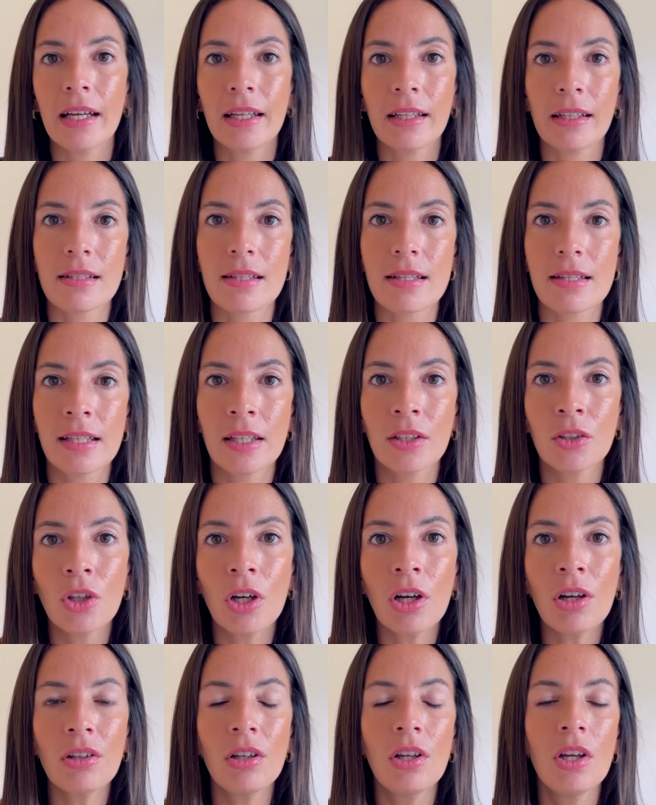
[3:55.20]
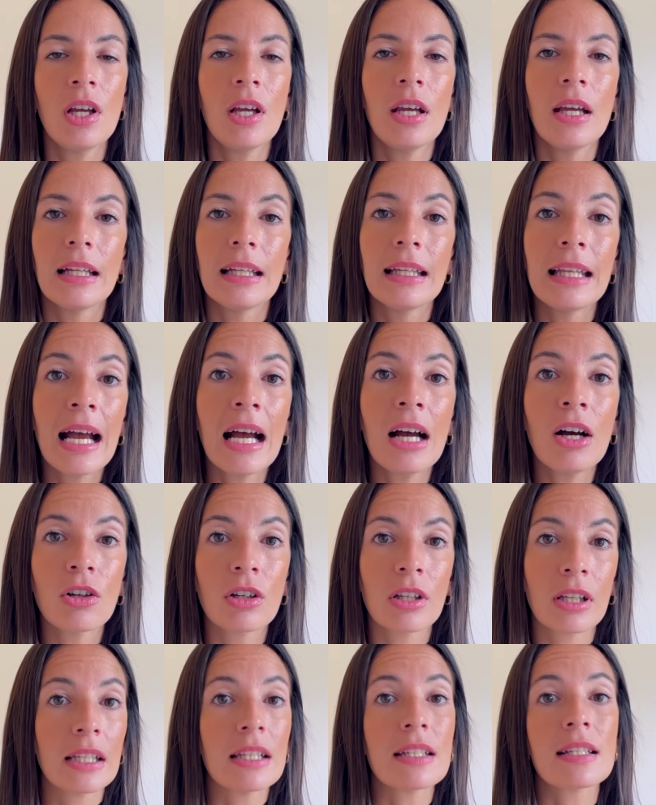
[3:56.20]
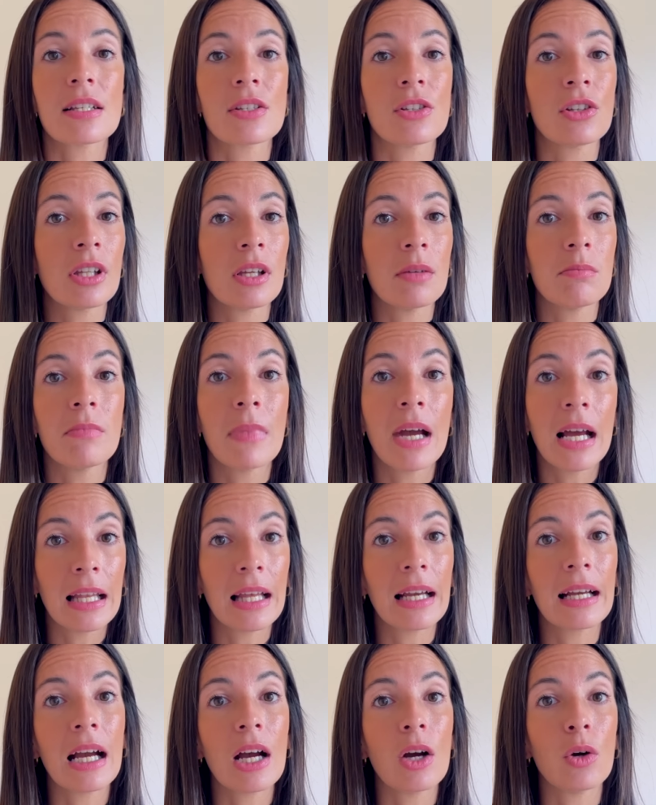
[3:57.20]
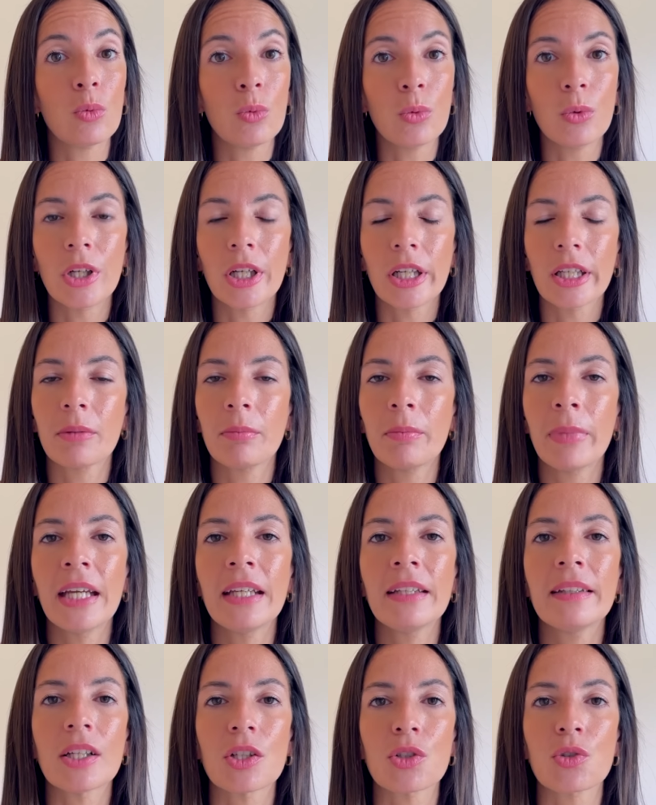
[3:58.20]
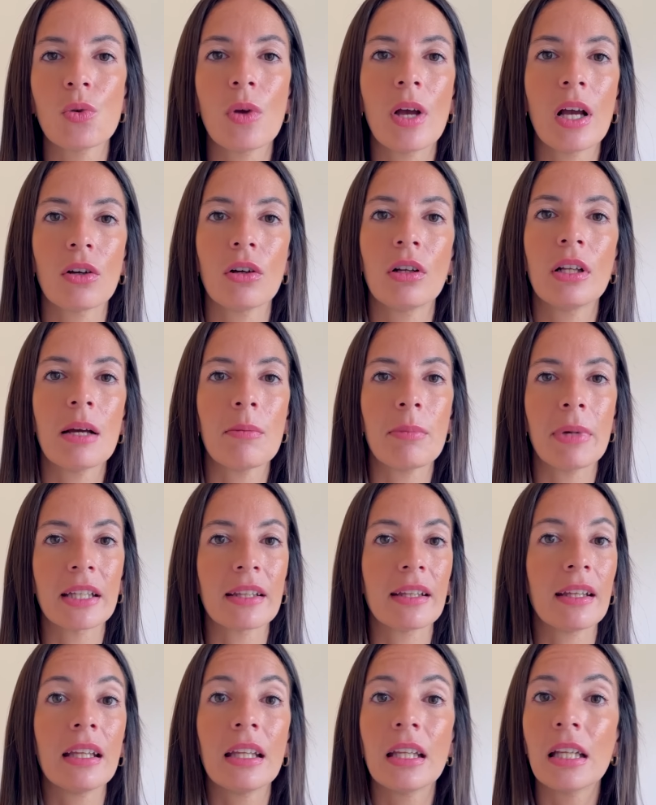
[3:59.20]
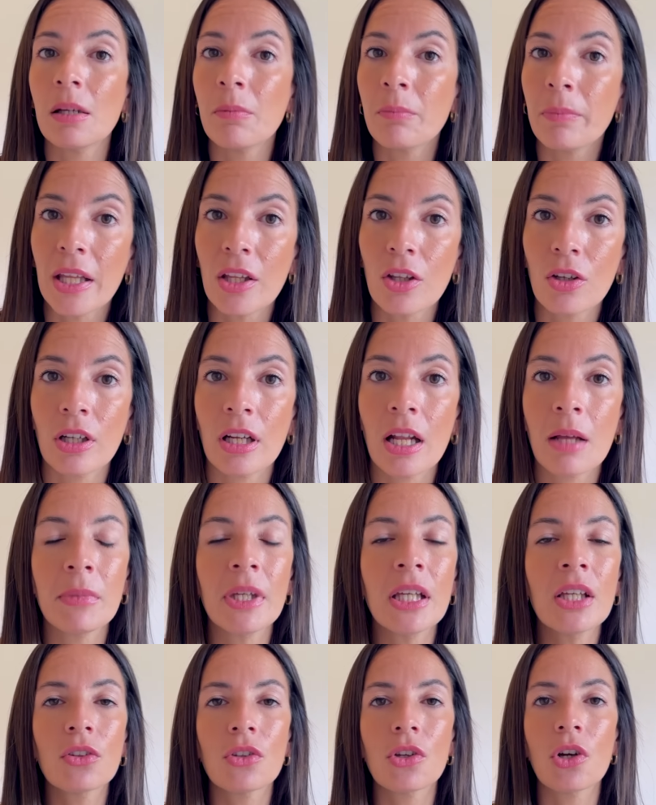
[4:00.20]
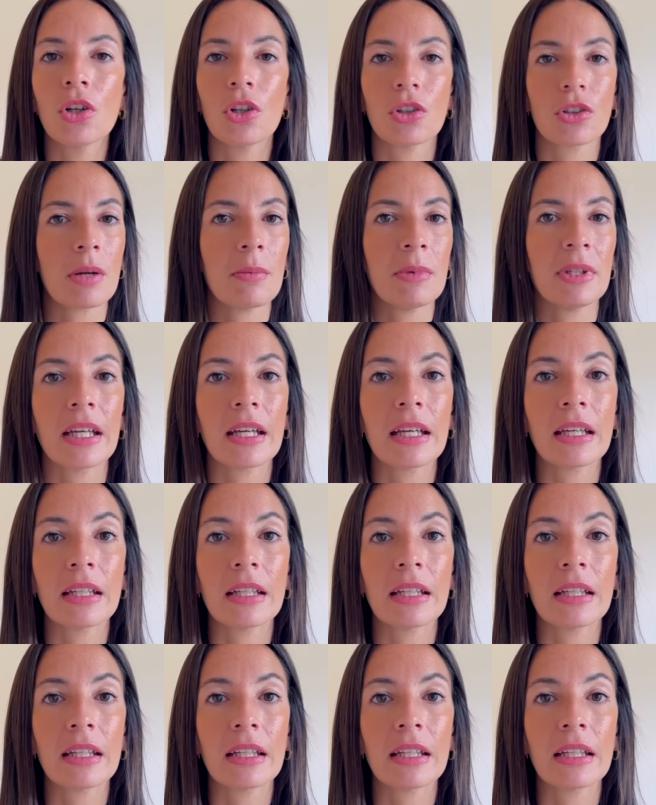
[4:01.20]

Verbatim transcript: en ese sector, la organización de Málaga Workbay te ayuda con la parte del empadronamiento, los trámites que